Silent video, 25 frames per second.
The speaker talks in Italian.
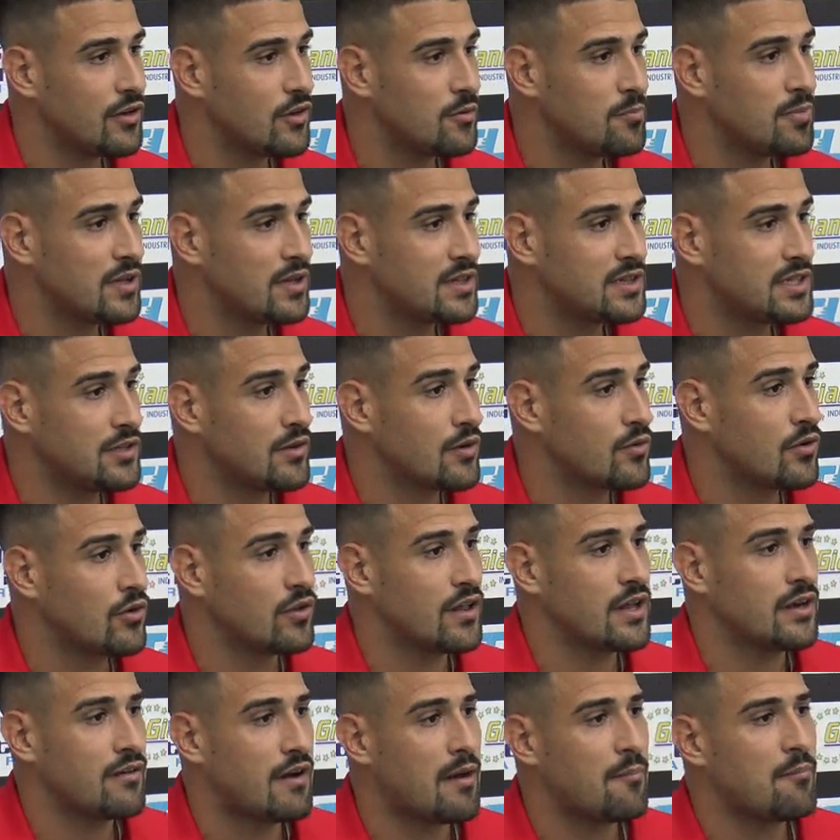L'obiettivo è quello
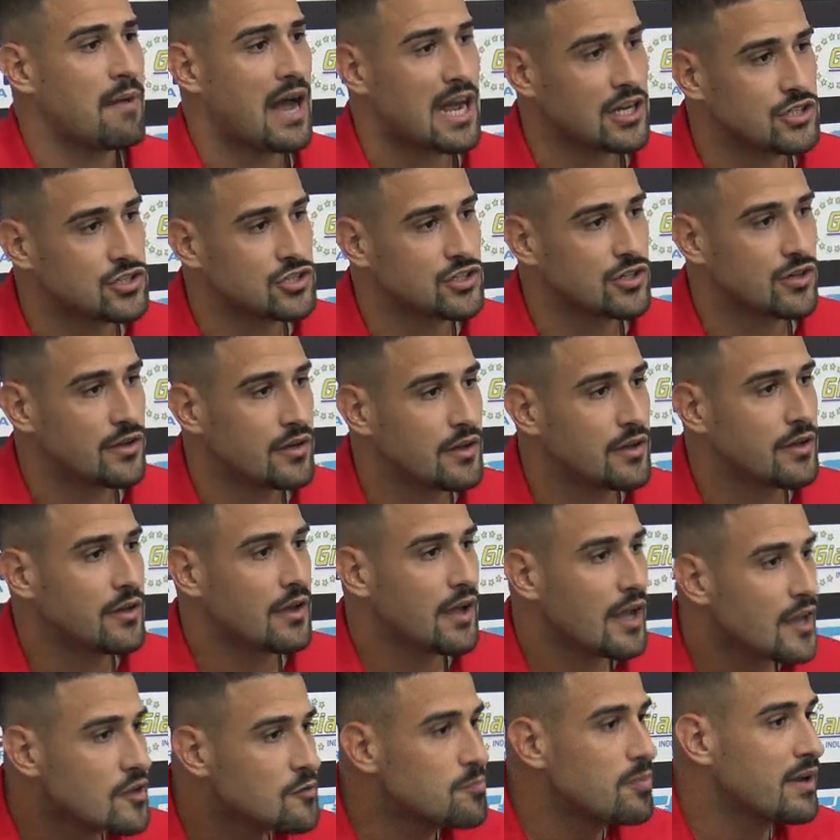di arrivare a maggio
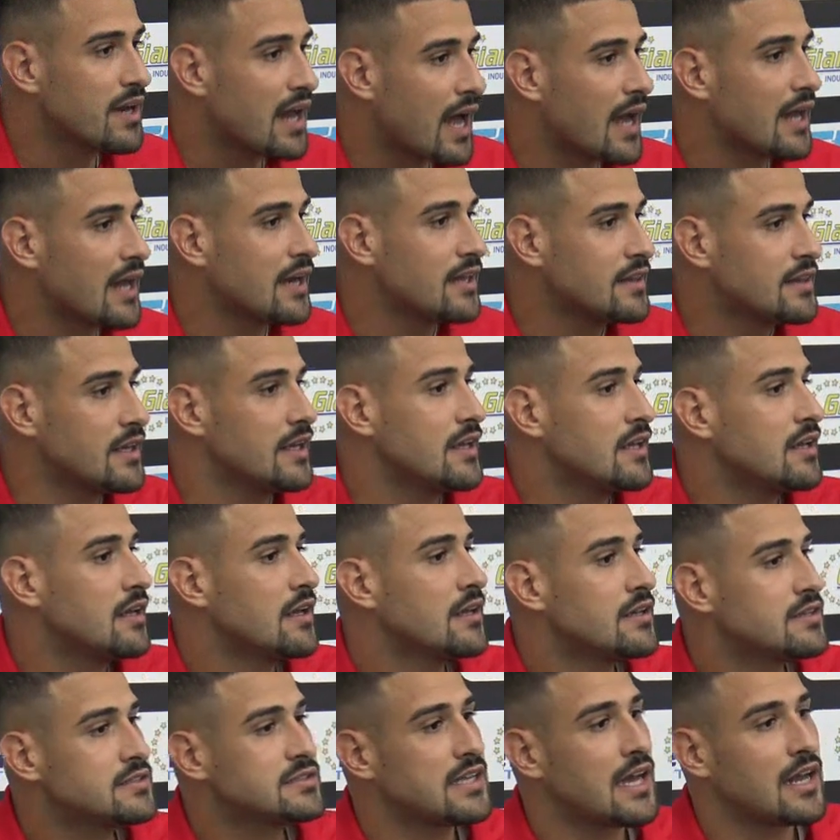e sperare di
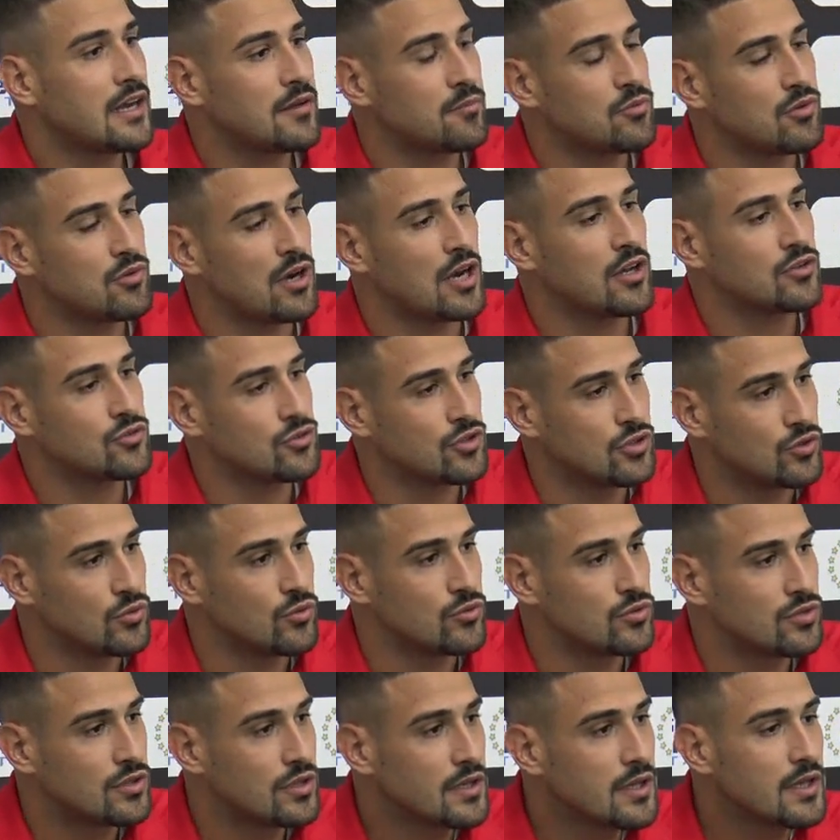stare più in alto di
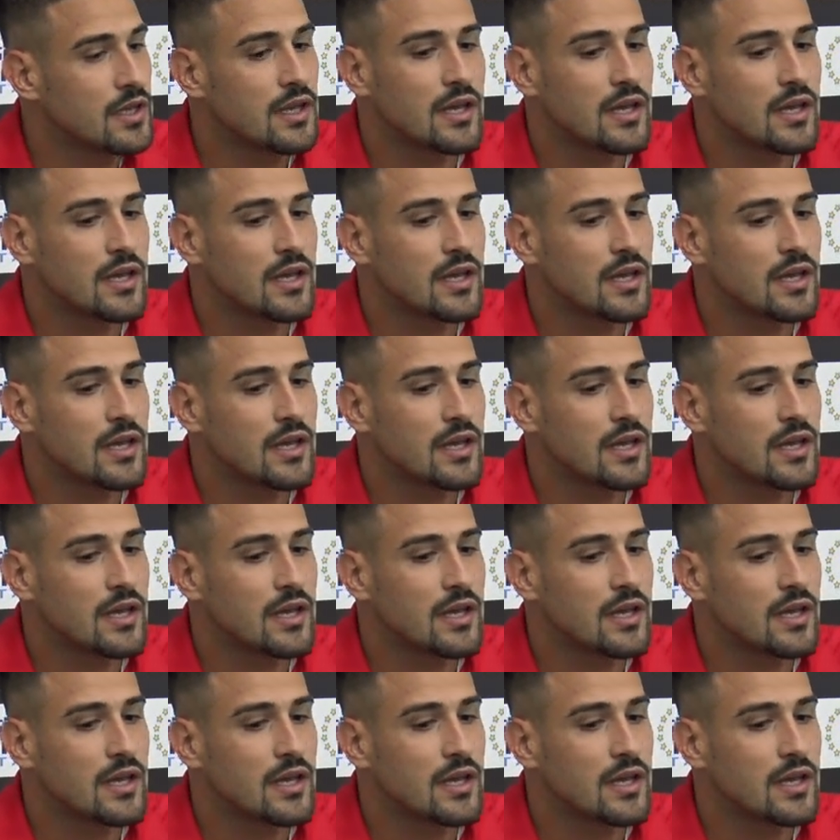tutti.